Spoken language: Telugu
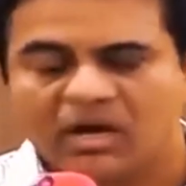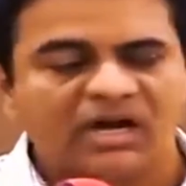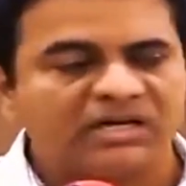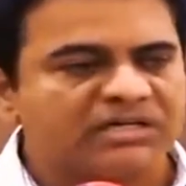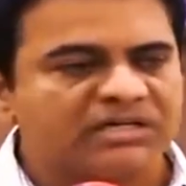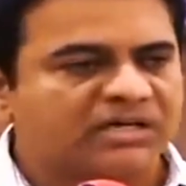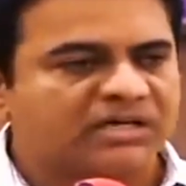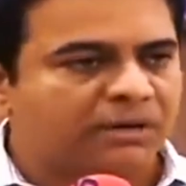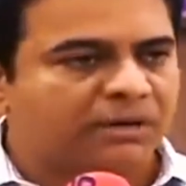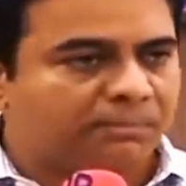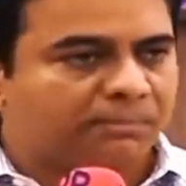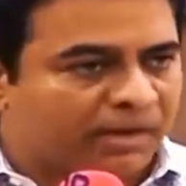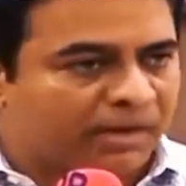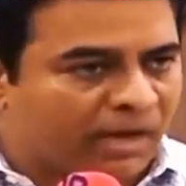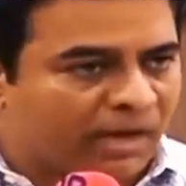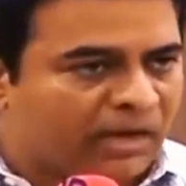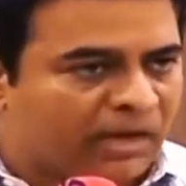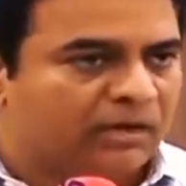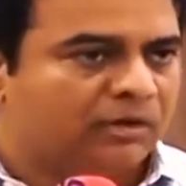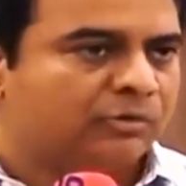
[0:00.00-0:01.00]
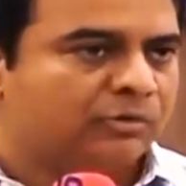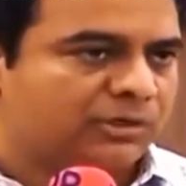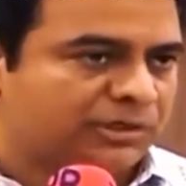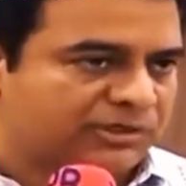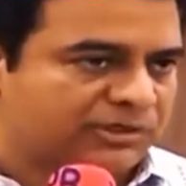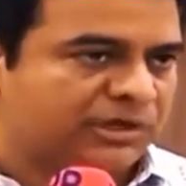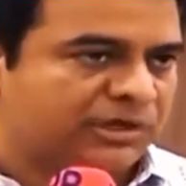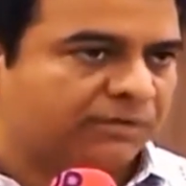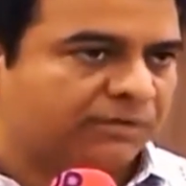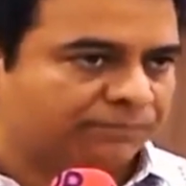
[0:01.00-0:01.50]
రాజకీయ బేహారీలు
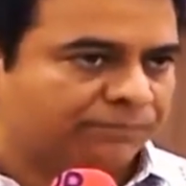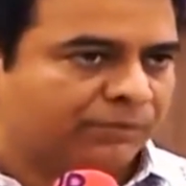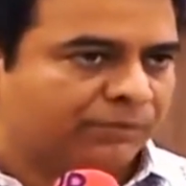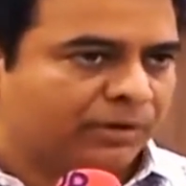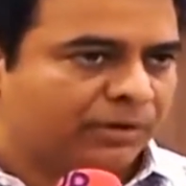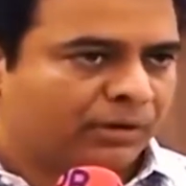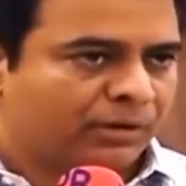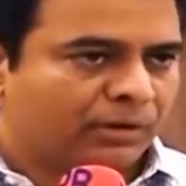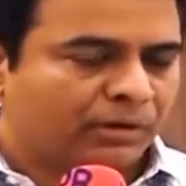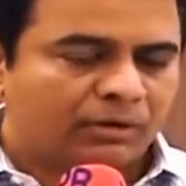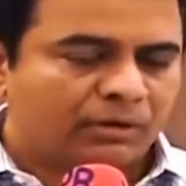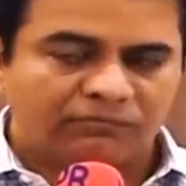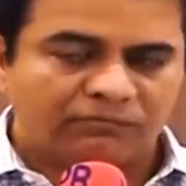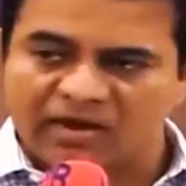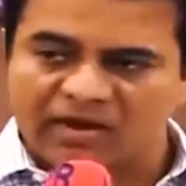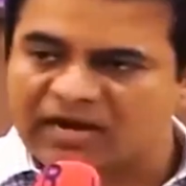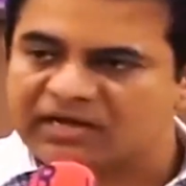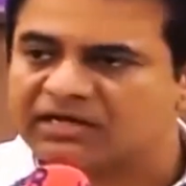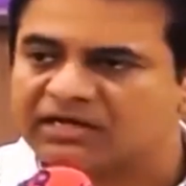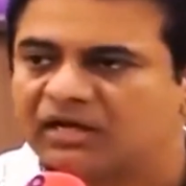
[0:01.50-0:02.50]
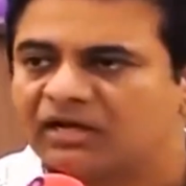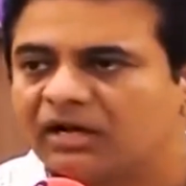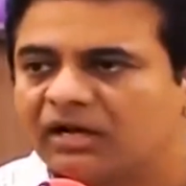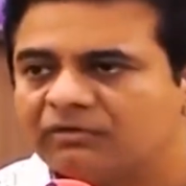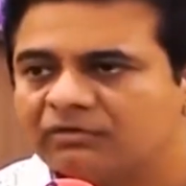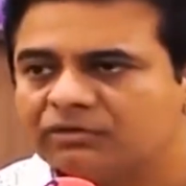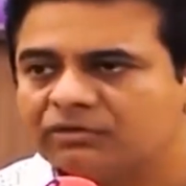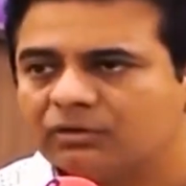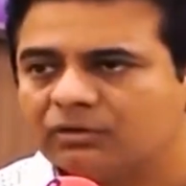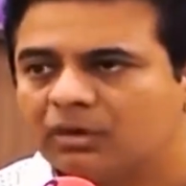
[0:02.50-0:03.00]
చేసే
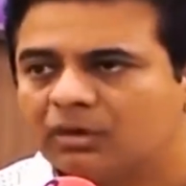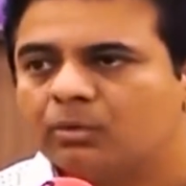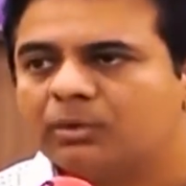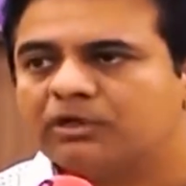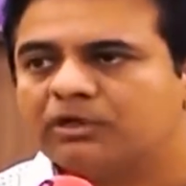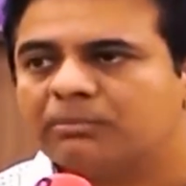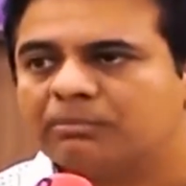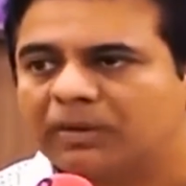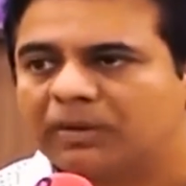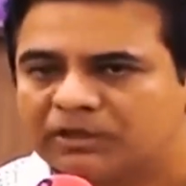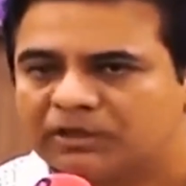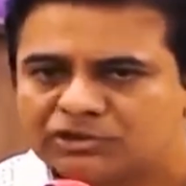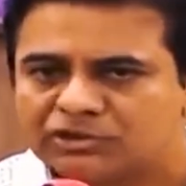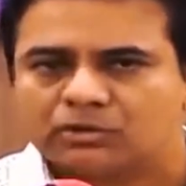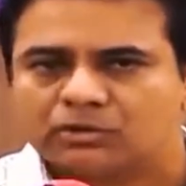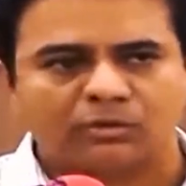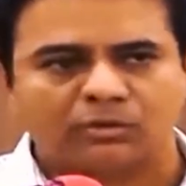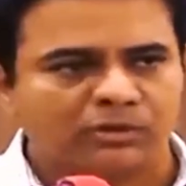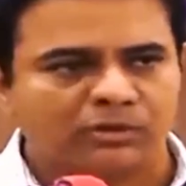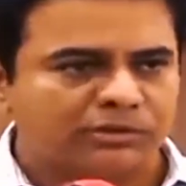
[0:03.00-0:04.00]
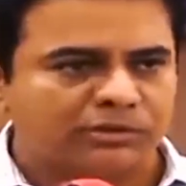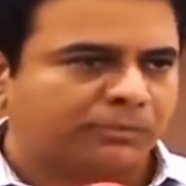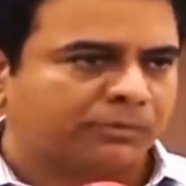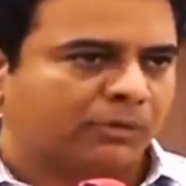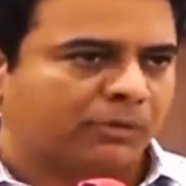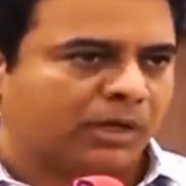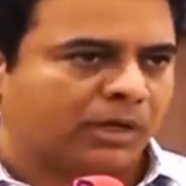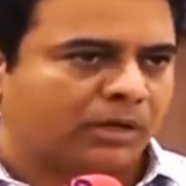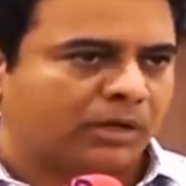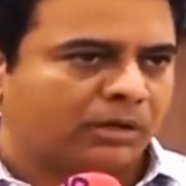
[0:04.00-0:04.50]
వ్యాఖ్యానాలు ఏవైతున్నాయో వీటిని పట్టించుకోవద్దని
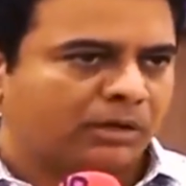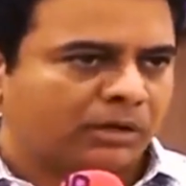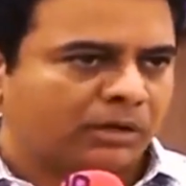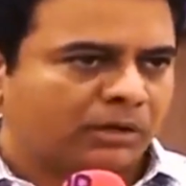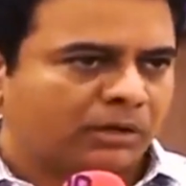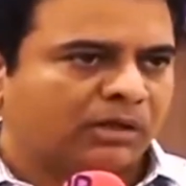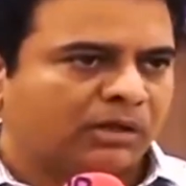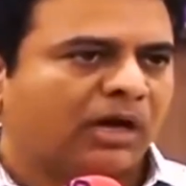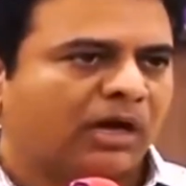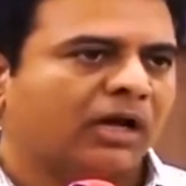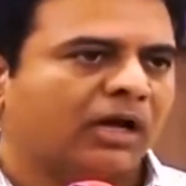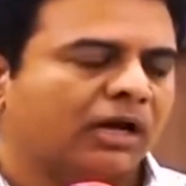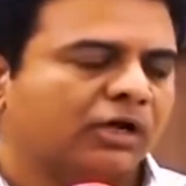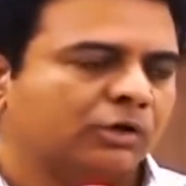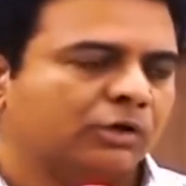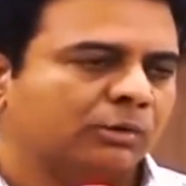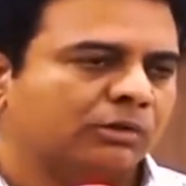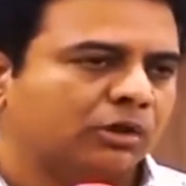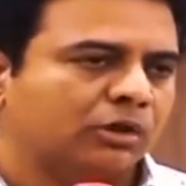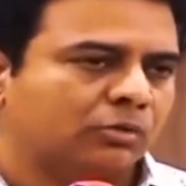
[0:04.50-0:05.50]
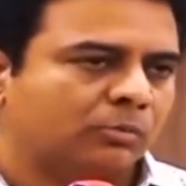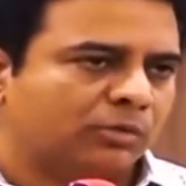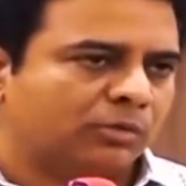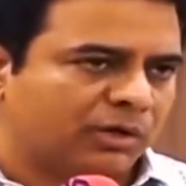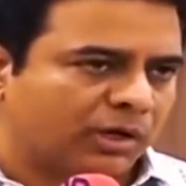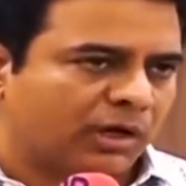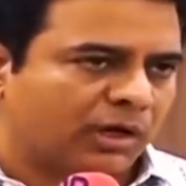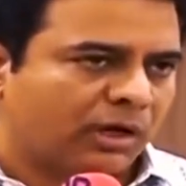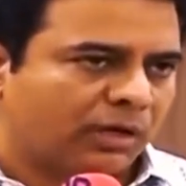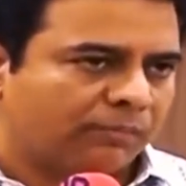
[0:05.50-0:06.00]
చెప్పి కూడా తెలంగాణ యువతకు
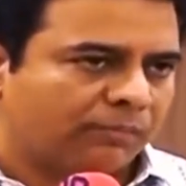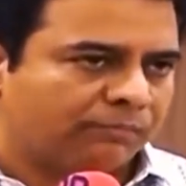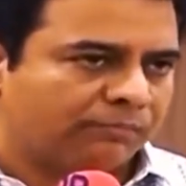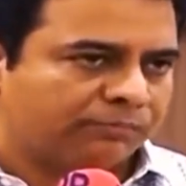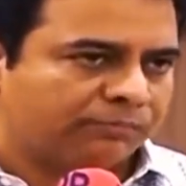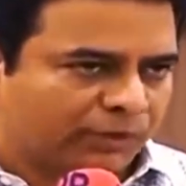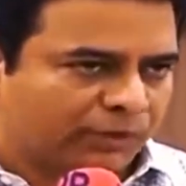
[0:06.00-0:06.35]
ముఖ్యంగా